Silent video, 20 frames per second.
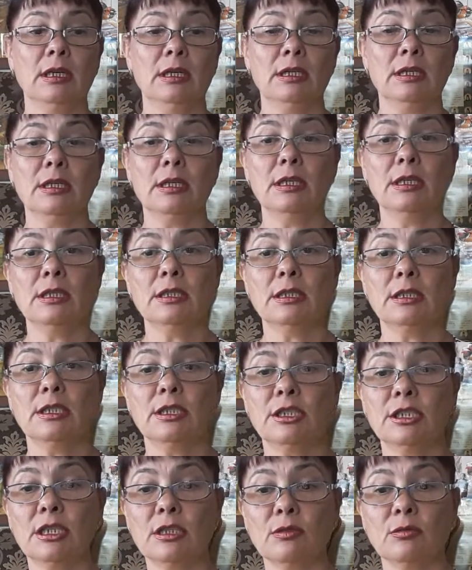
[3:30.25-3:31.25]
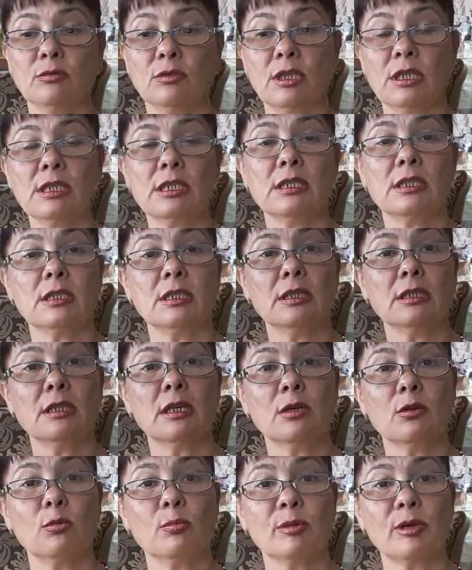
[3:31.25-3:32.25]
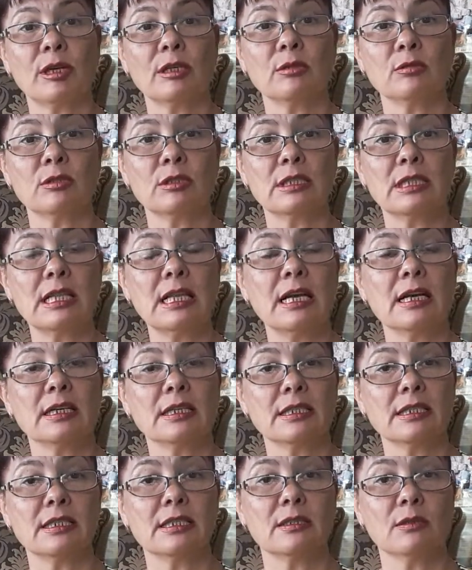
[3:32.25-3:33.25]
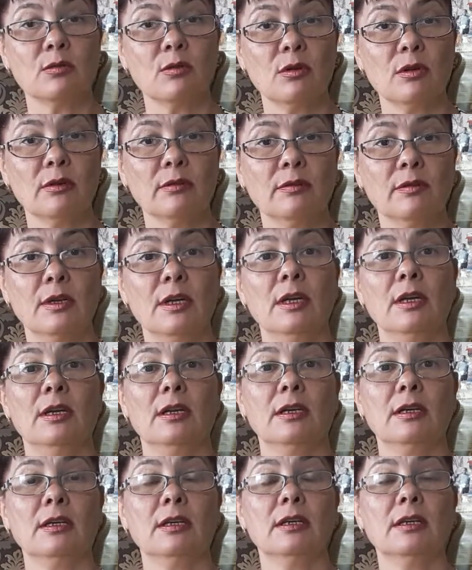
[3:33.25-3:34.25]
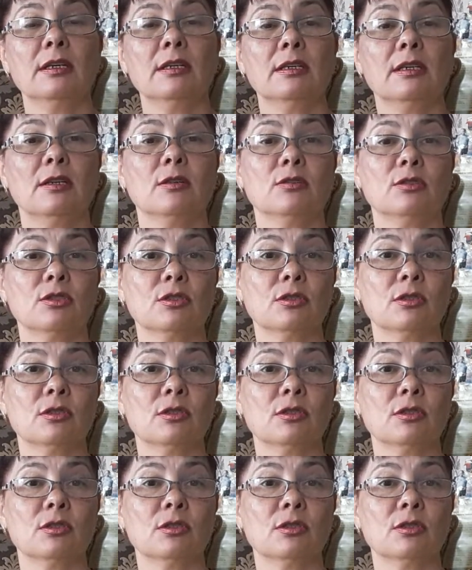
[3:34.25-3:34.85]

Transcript: И сейчас у нас второй а, прогноз для козерогов. Я уже